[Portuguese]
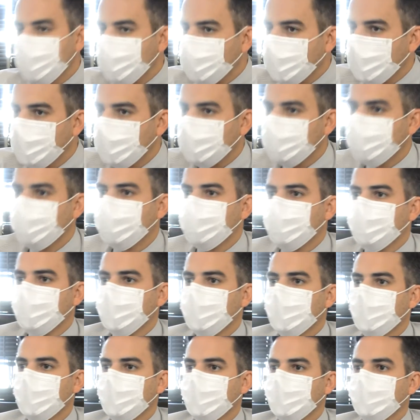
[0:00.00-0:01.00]
feito.
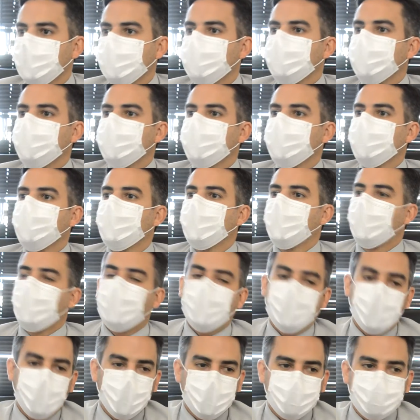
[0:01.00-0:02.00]
Entendeu?
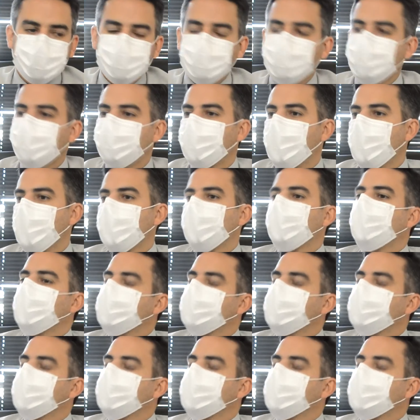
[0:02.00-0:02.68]
Ah, reduziu pouco,